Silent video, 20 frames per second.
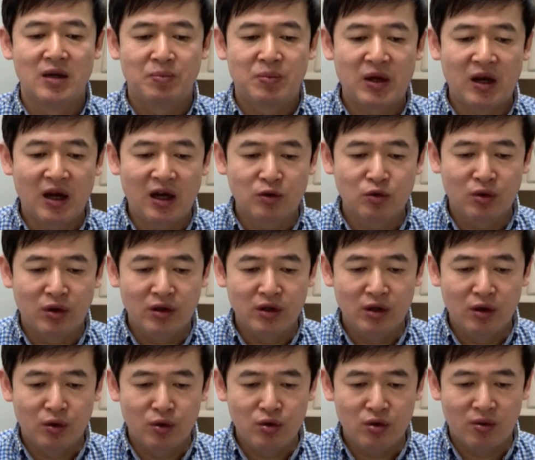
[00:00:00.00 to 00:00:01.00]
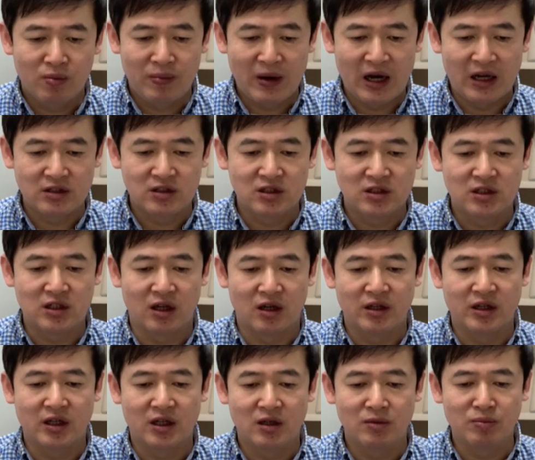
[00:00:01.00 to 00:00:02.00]
比拉多又用牌子写
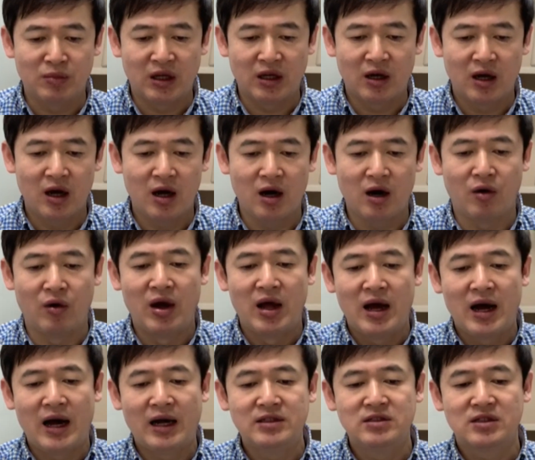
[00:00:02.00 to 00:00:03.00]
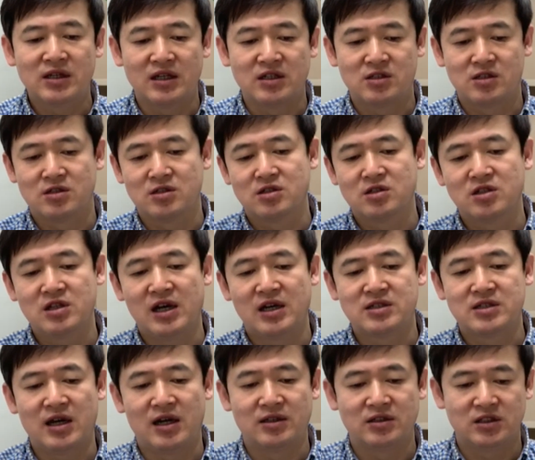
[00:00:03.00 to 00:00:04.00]
了一个名号，安在十字架
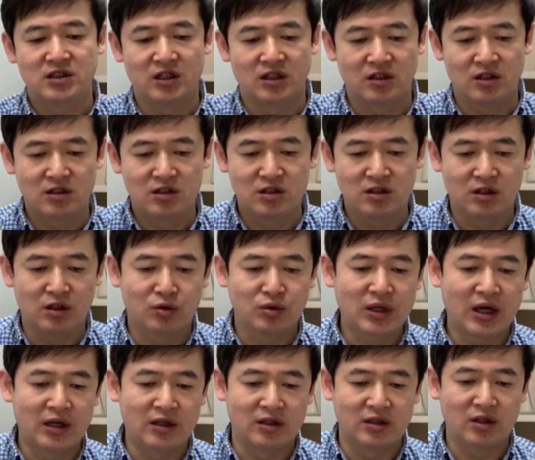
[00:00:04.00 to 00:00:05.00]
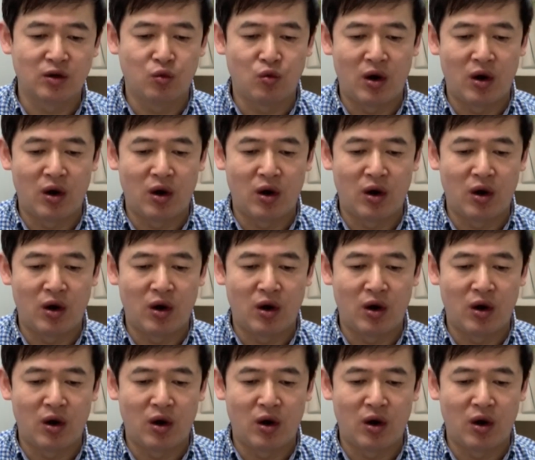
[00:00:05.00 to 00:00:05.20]
上，写的是犹太人的